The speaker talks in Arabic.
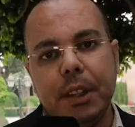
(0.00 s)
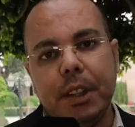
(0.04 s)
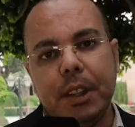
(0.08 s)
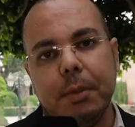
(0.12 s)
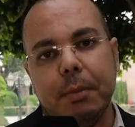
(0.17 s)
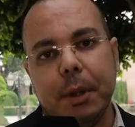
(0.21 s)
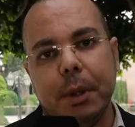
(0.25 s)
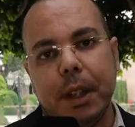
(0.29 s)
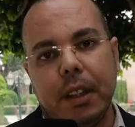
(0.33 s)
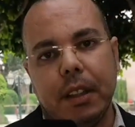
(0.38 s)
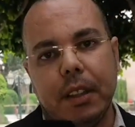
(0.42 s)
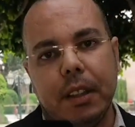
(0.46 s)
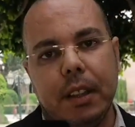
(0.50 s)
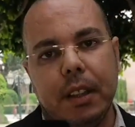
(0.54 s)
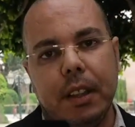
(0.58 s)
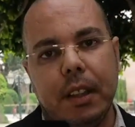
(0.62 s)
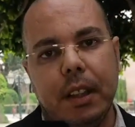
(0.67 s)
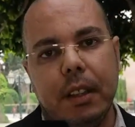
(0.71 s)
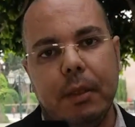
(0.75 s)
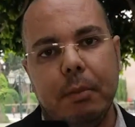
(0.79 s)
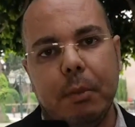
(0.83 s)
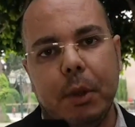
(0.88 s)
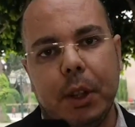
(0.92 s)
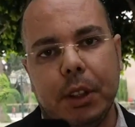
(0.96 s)
بالنسبه
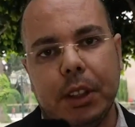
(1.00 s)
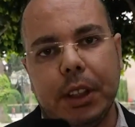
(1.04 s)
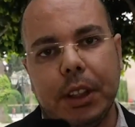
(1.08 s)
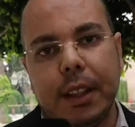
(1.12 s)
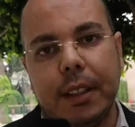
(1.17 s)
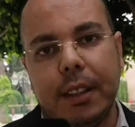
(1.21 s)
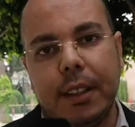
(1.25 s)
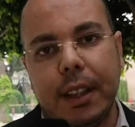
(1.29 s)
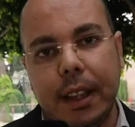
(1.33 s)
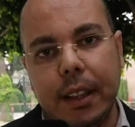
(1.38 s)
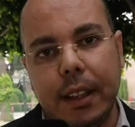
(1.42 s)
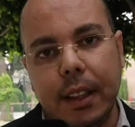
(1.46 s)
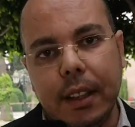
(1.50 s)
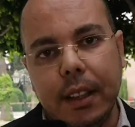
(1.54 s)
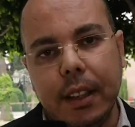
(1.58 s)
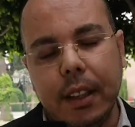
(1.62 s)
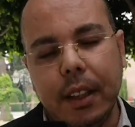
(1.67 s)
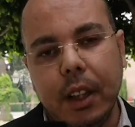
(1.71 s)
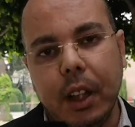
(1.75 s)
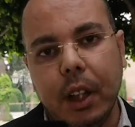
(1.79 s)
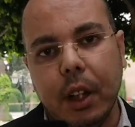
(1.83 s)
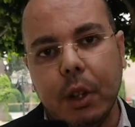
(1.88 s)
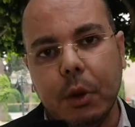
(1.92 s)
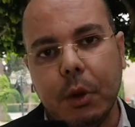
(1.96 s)
للمعطى
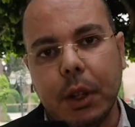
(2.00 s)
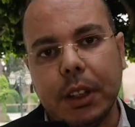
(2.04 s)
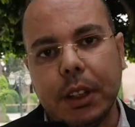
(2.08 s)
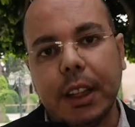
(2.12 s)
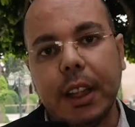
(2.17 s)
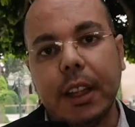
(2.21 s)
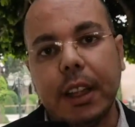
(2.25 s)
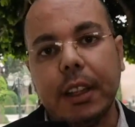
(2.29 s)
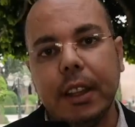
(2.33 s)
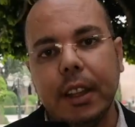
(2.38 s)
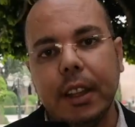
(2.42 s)
الثاني هو